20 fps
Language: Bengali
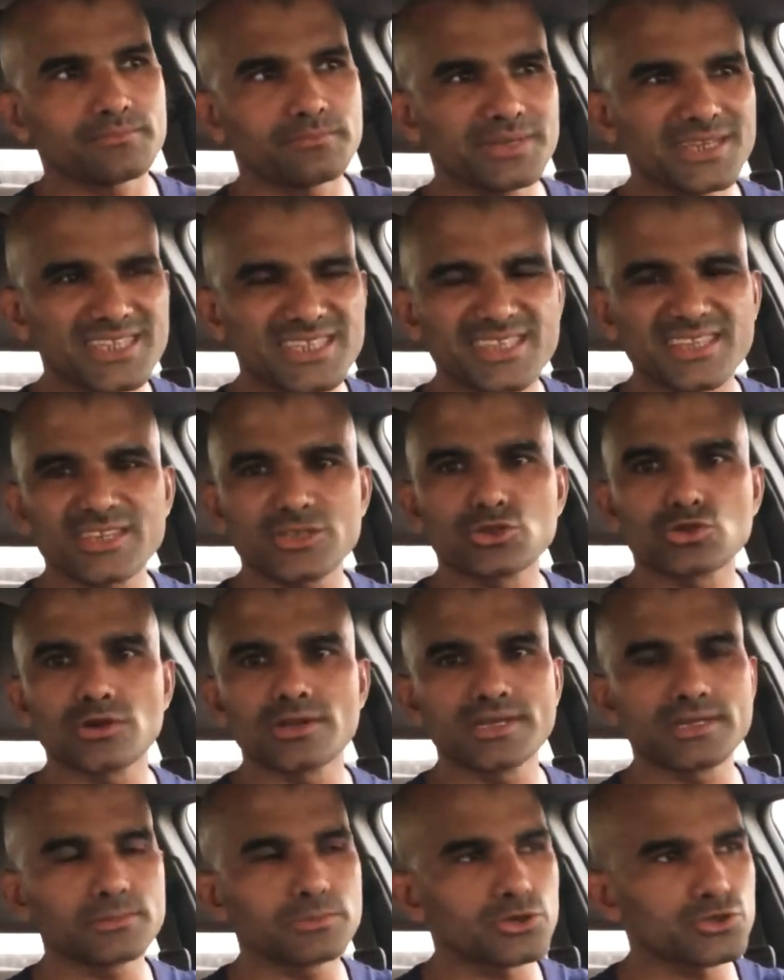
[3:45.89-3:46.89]
বিশ ত্রিশ
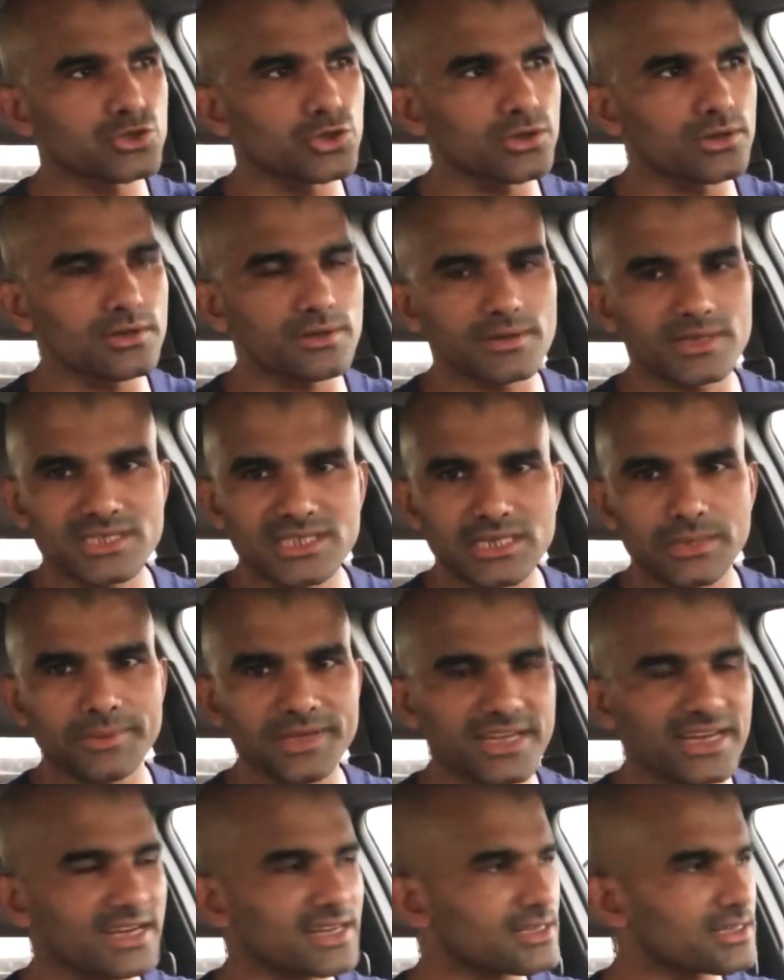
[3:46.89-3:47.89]
চল্লিশ বছর
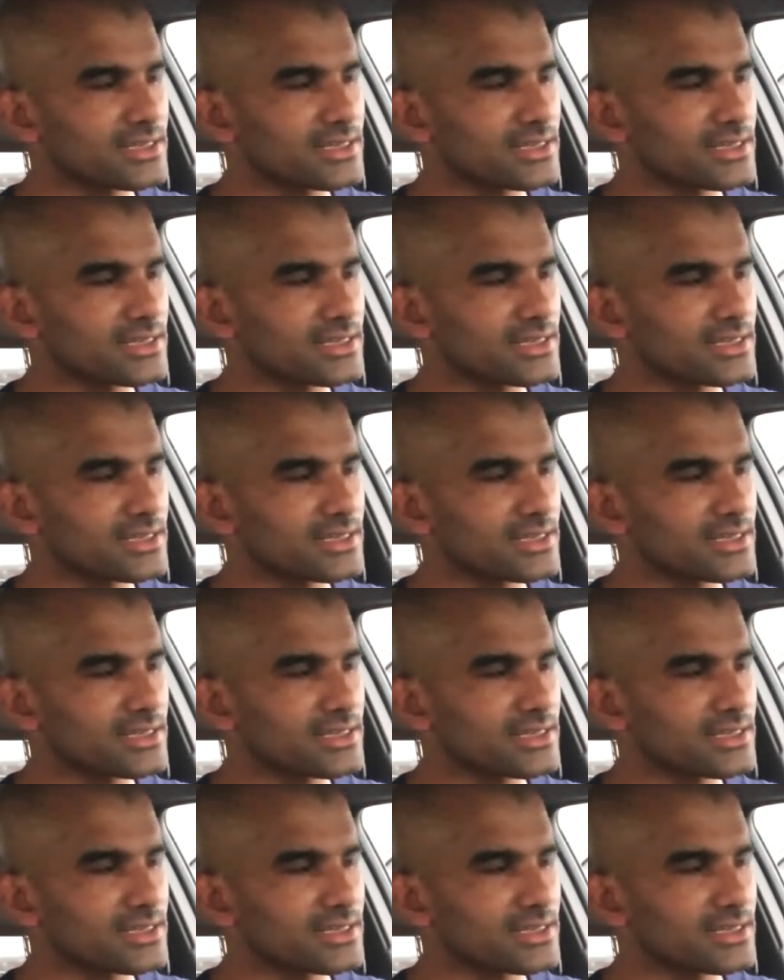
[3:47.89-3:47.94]
জীবিকার